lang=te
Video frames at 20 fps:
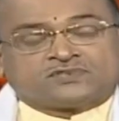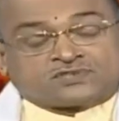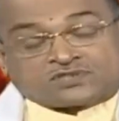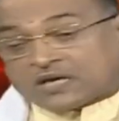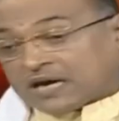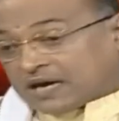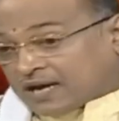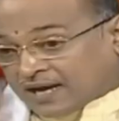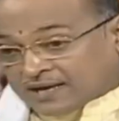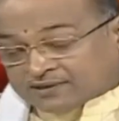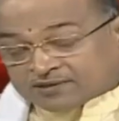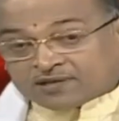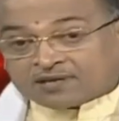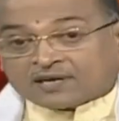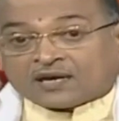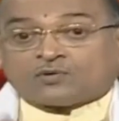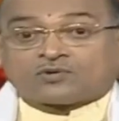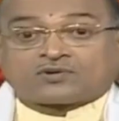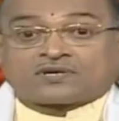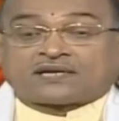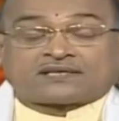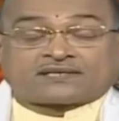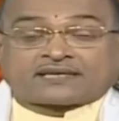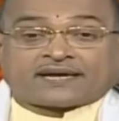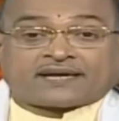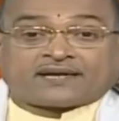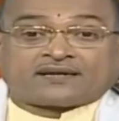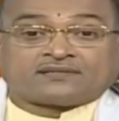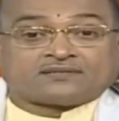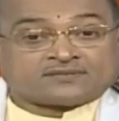చాలా అందంగా ఉంటాడు
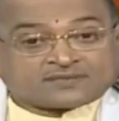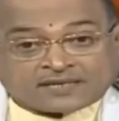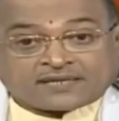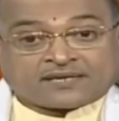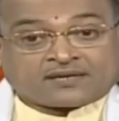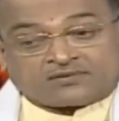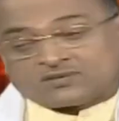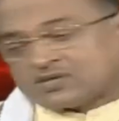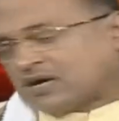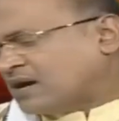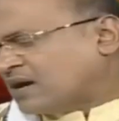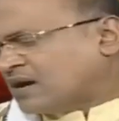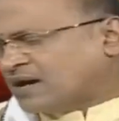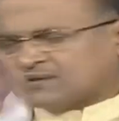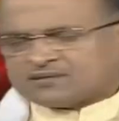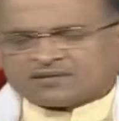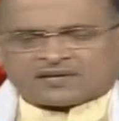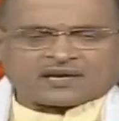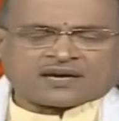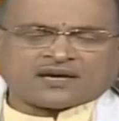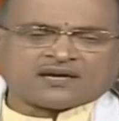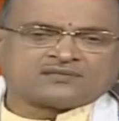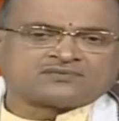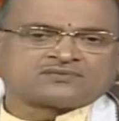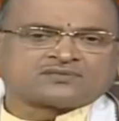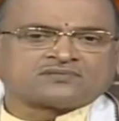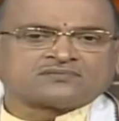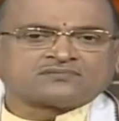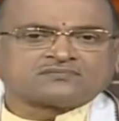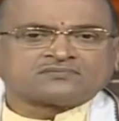ఆయన శరీరం చాలా అందంగా
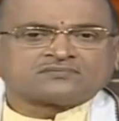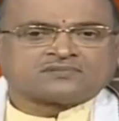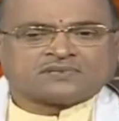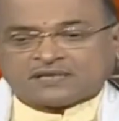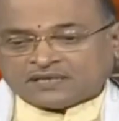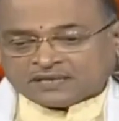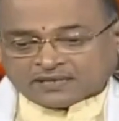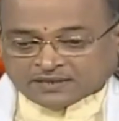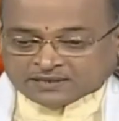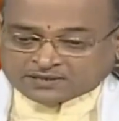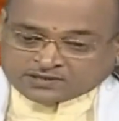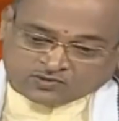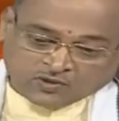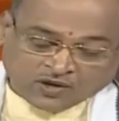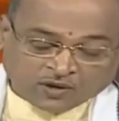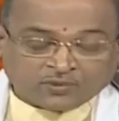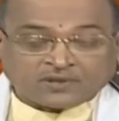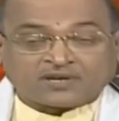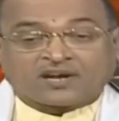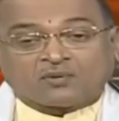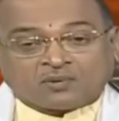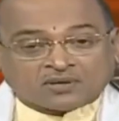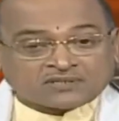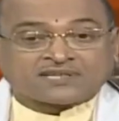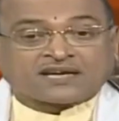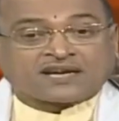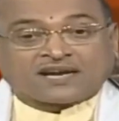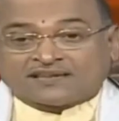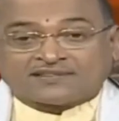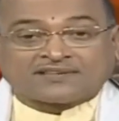ఈ ఈ స్వామి రామ
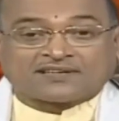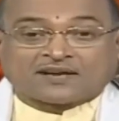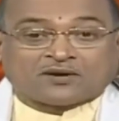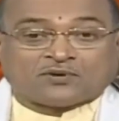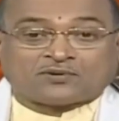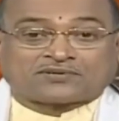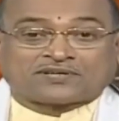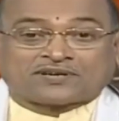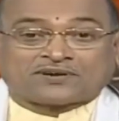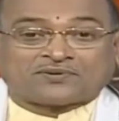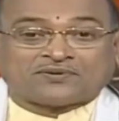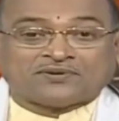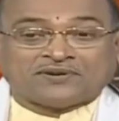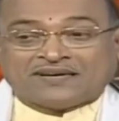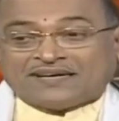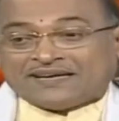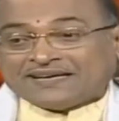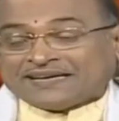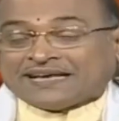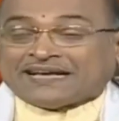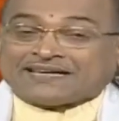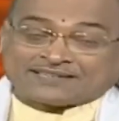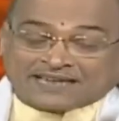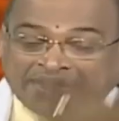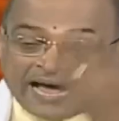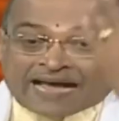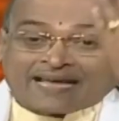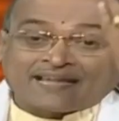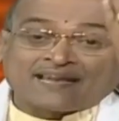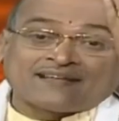చాలా అందంగా ఉంటాడు అసలు
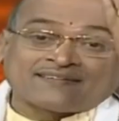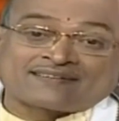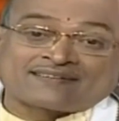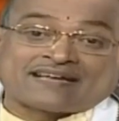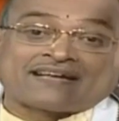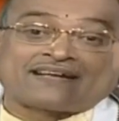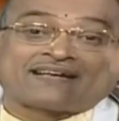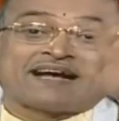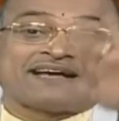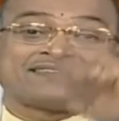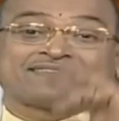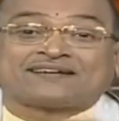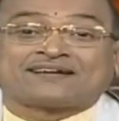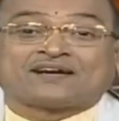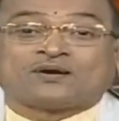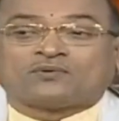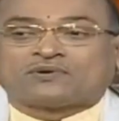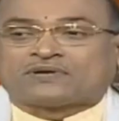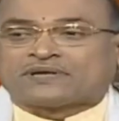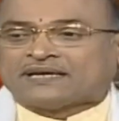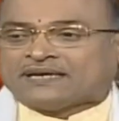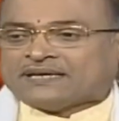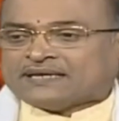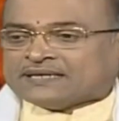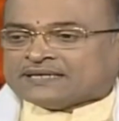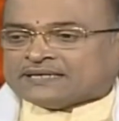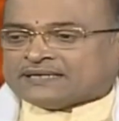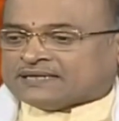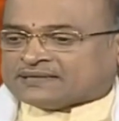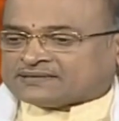ఆయన ఇంకా అందంగా ఉంటాయి
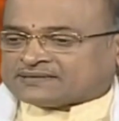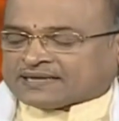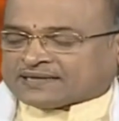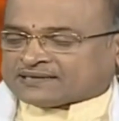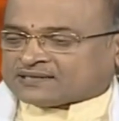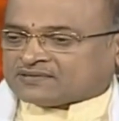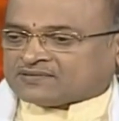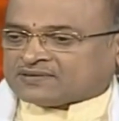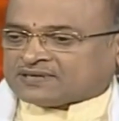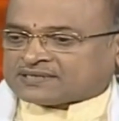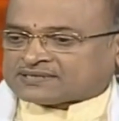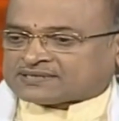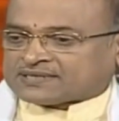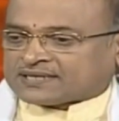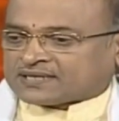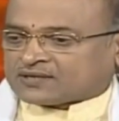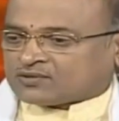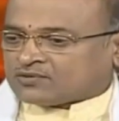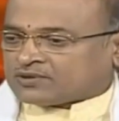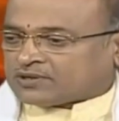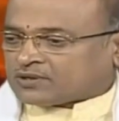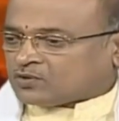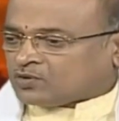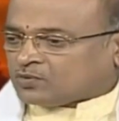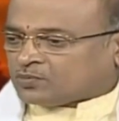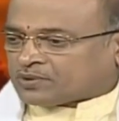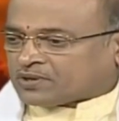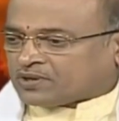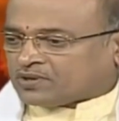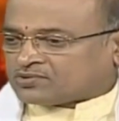ఇంత అందమైన శరీరం ఎన్నో
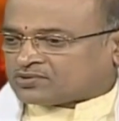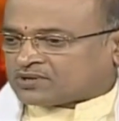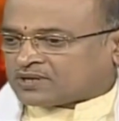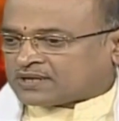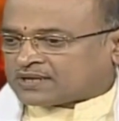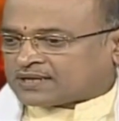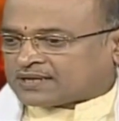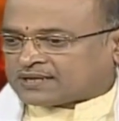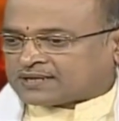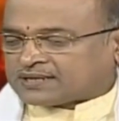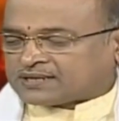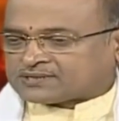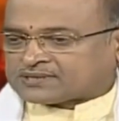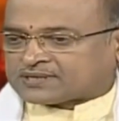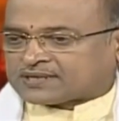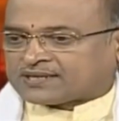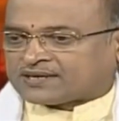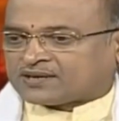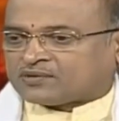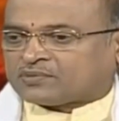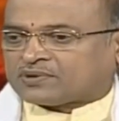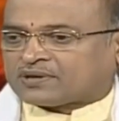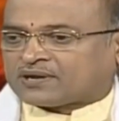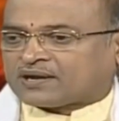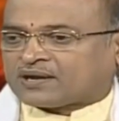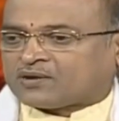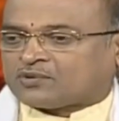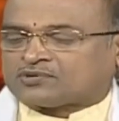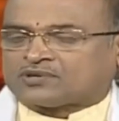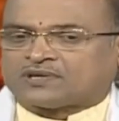ప్రయోజనాలు కలిగిన శరీరం మీరు
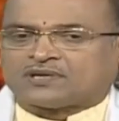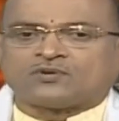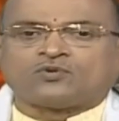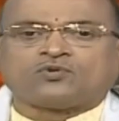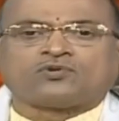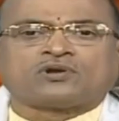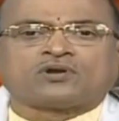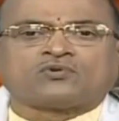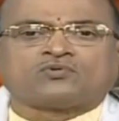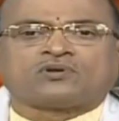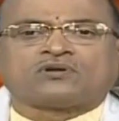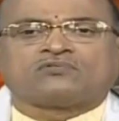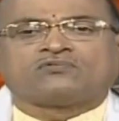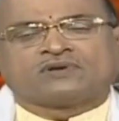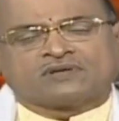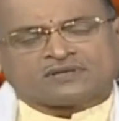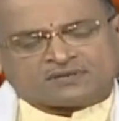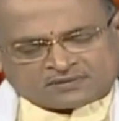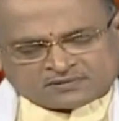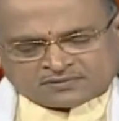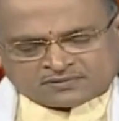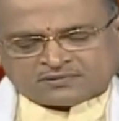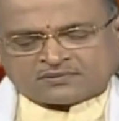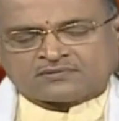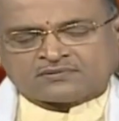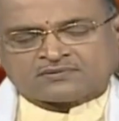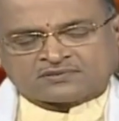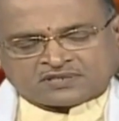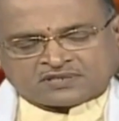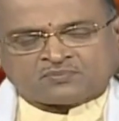ఎలా వదిలేడు ఓ నవ్వు నవ్వి
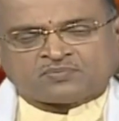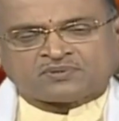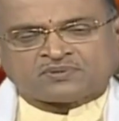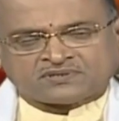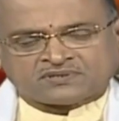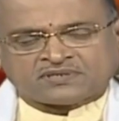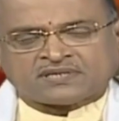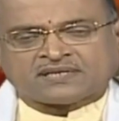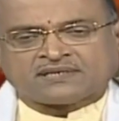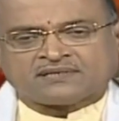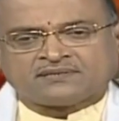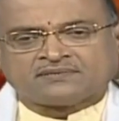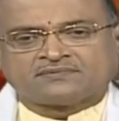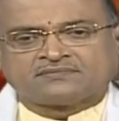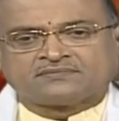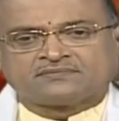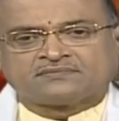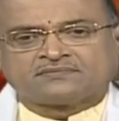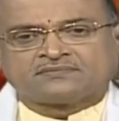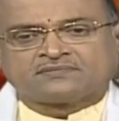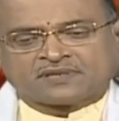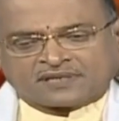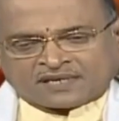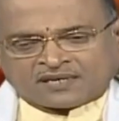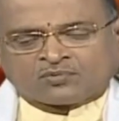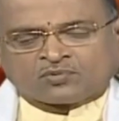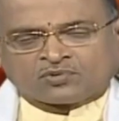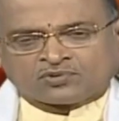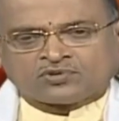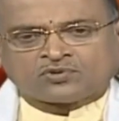చెప్పింది చెయ్యి
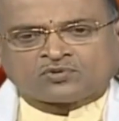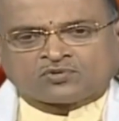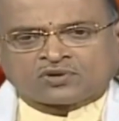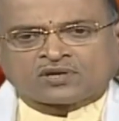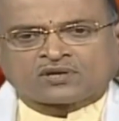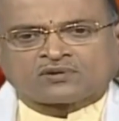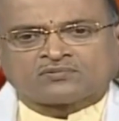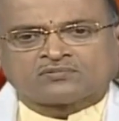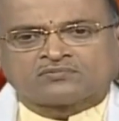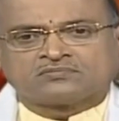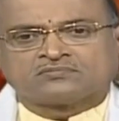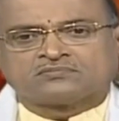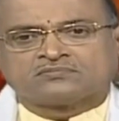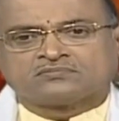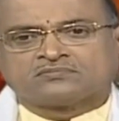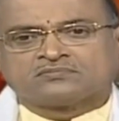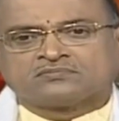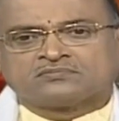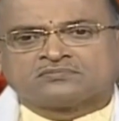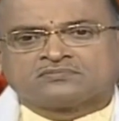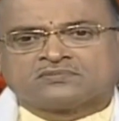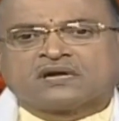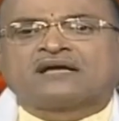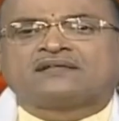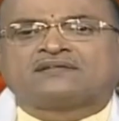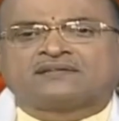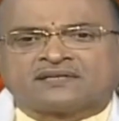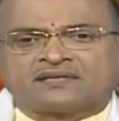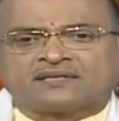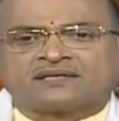నేను పొద్దున ఉండను
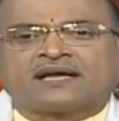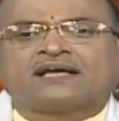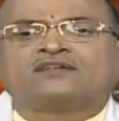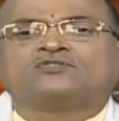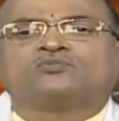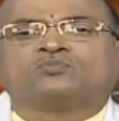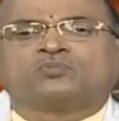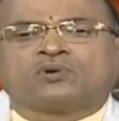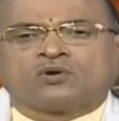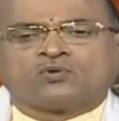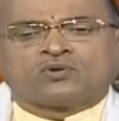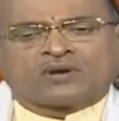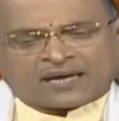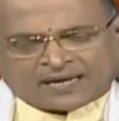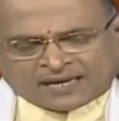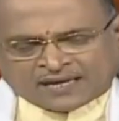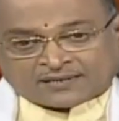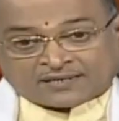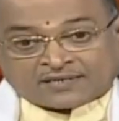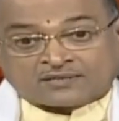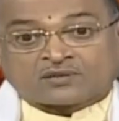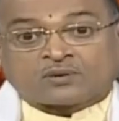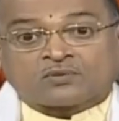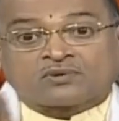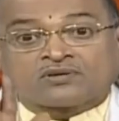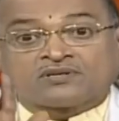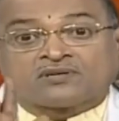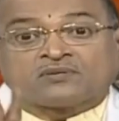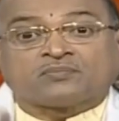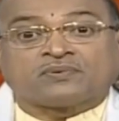ఐదింటికి ఐదు బావు లెక్కట
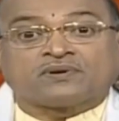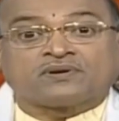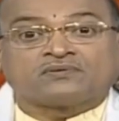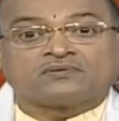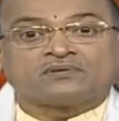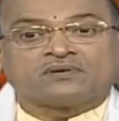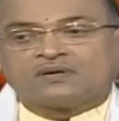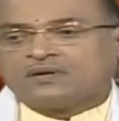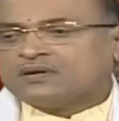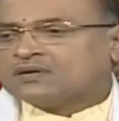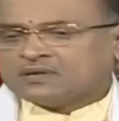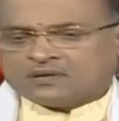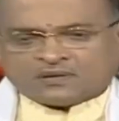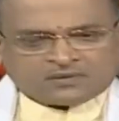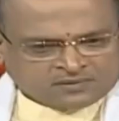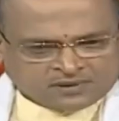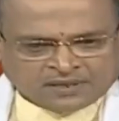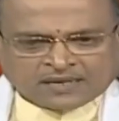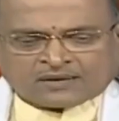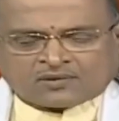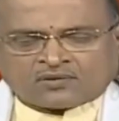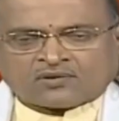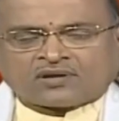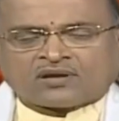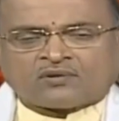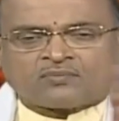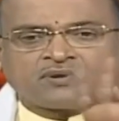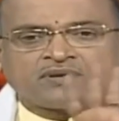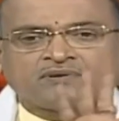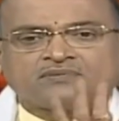సమయం చెప్పాడు గంగలో
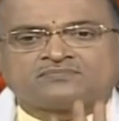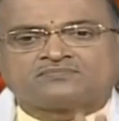కలిపి